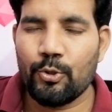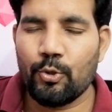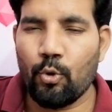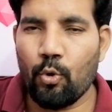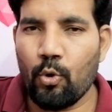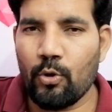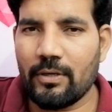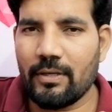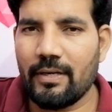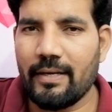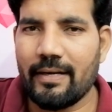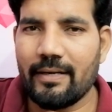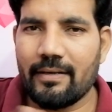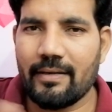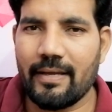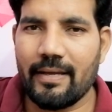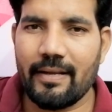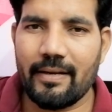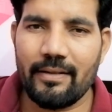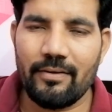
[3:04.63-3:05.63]
టోటల్
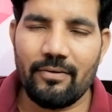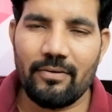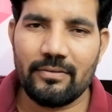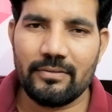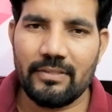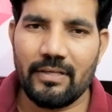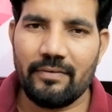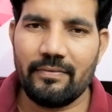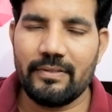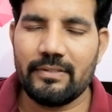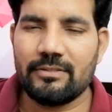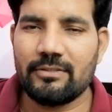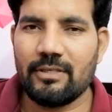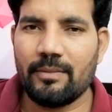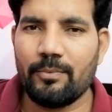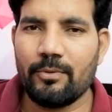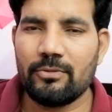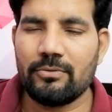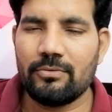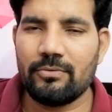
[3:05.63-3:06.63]
ఎంటైర్ యువర్ సర్వీస్
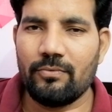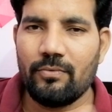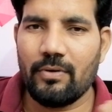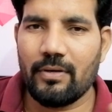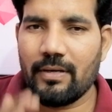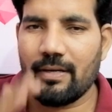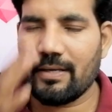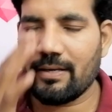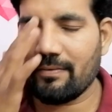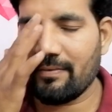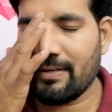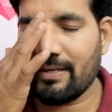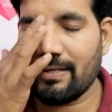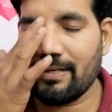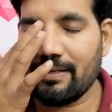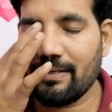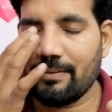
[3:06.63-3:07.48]
సపోజ్ నువ్వు ఒక ఇరవై